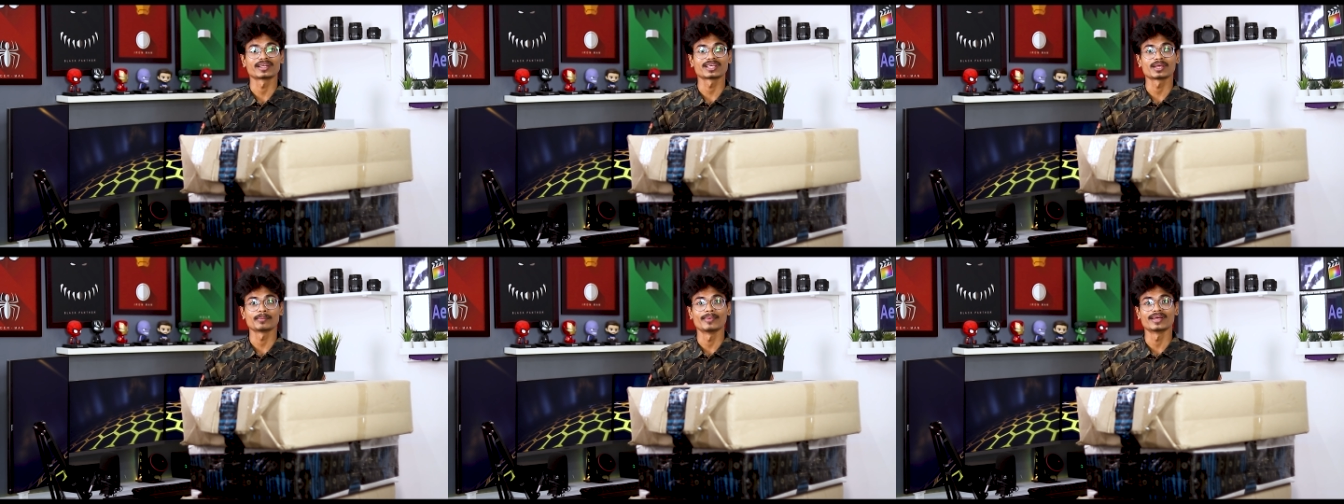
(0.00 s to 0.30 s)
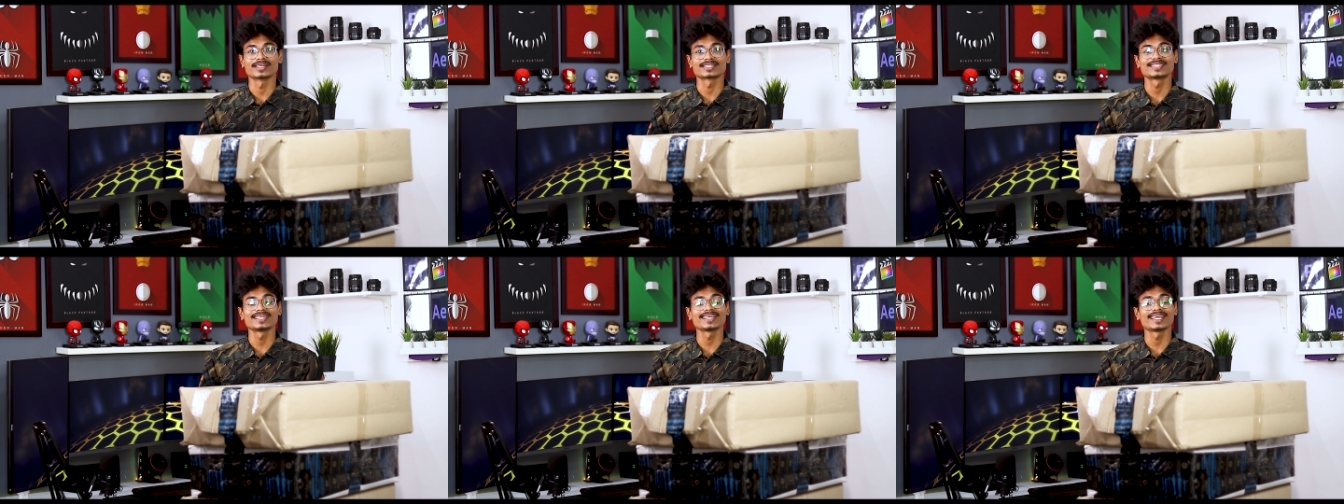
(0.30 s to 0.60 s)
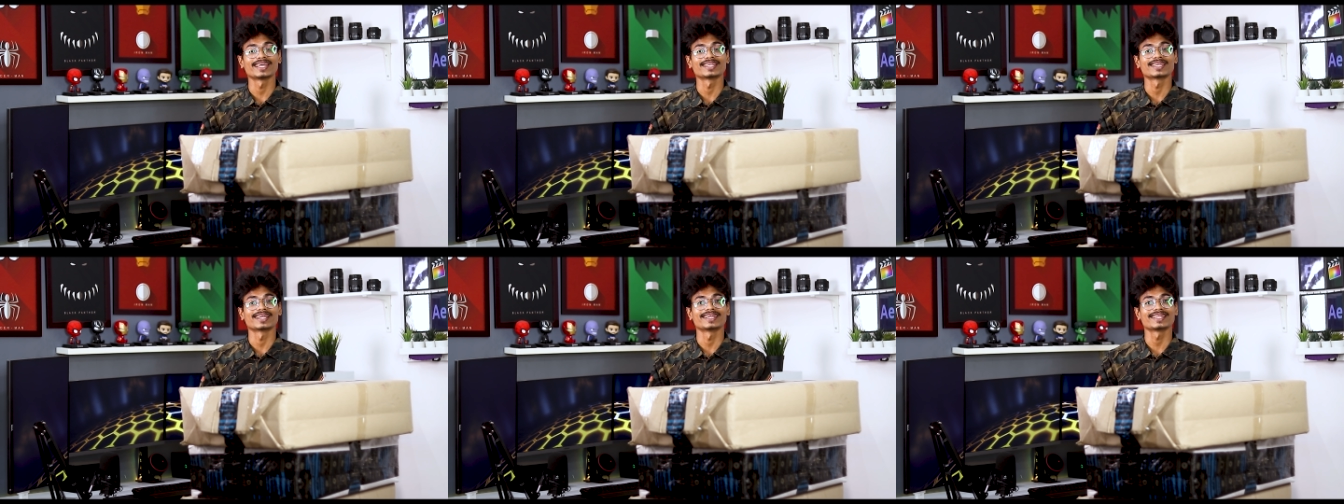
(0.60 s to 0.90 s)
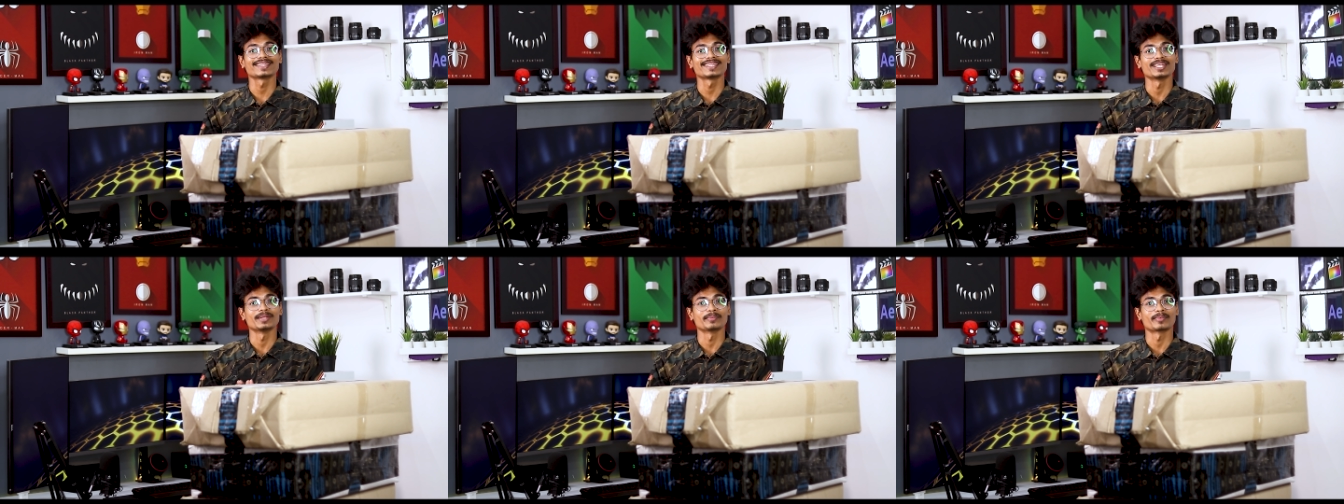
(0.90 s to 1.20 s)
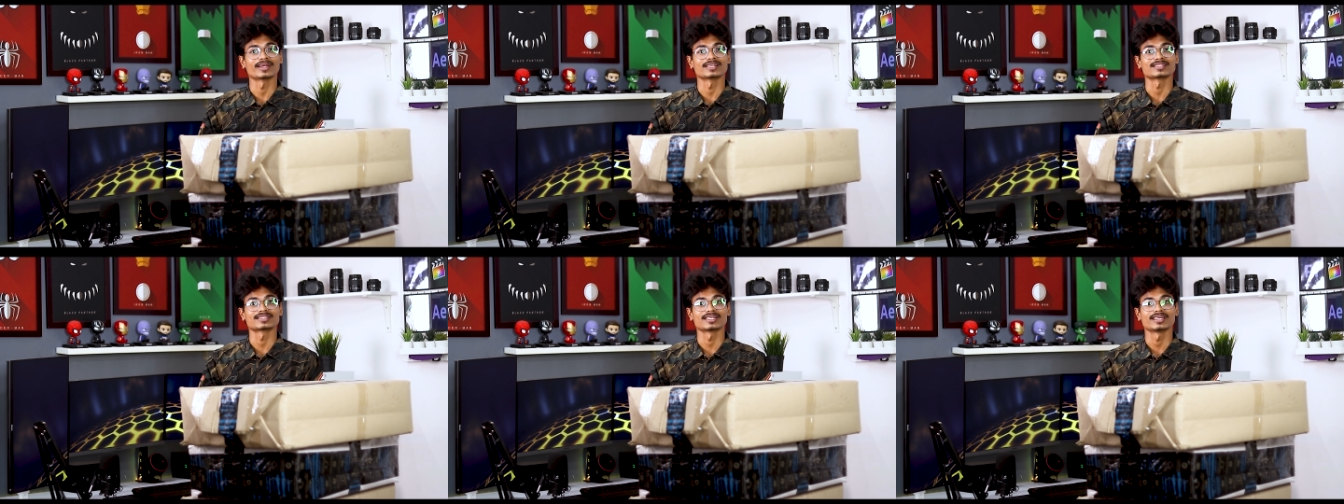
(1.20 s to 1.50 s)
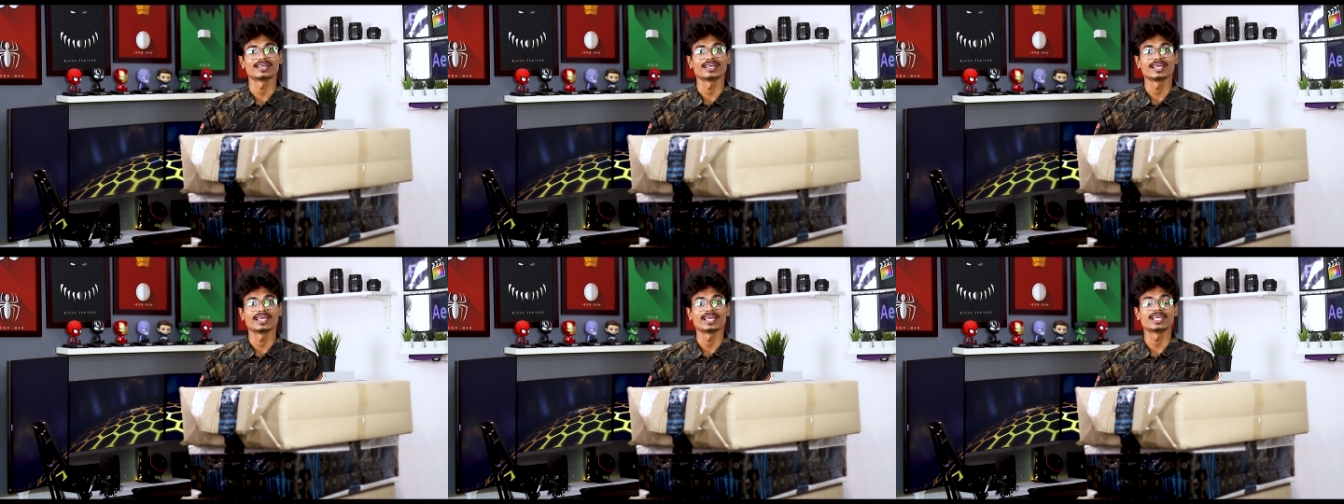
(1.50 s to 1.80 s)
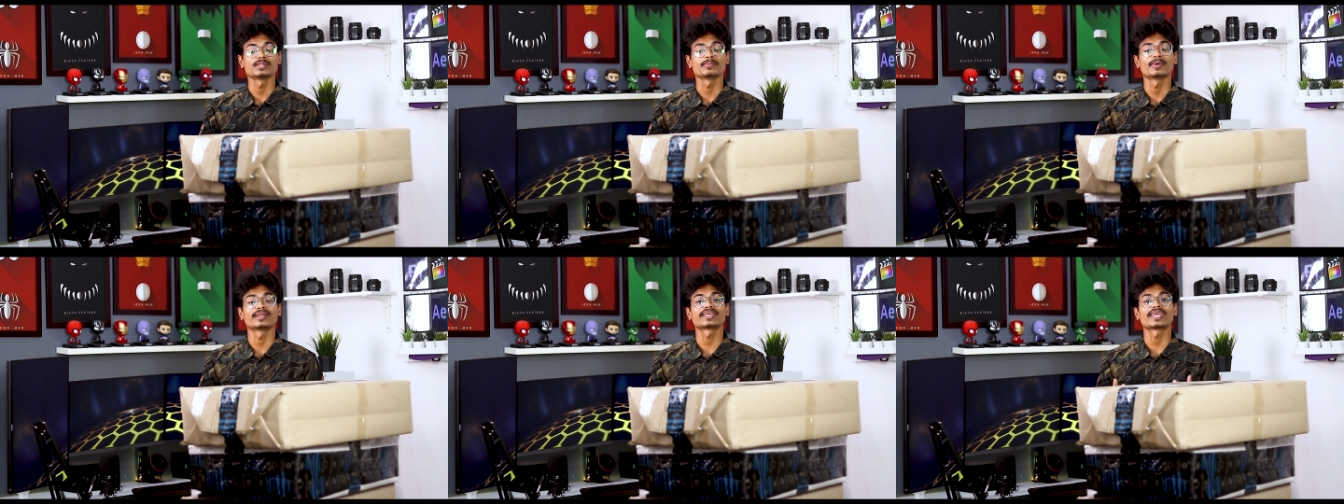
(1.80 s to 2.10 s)
మనకి బెస్ట్ థింగ్ ఏంటంటే దీని ప్రైస్
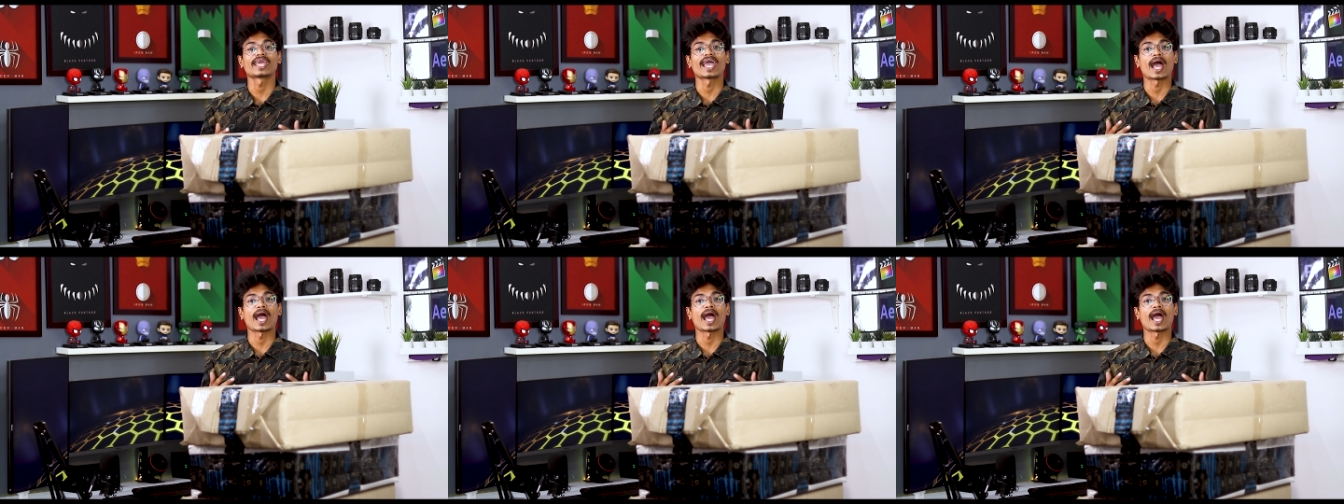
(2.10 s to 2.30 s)
ఇది మనకి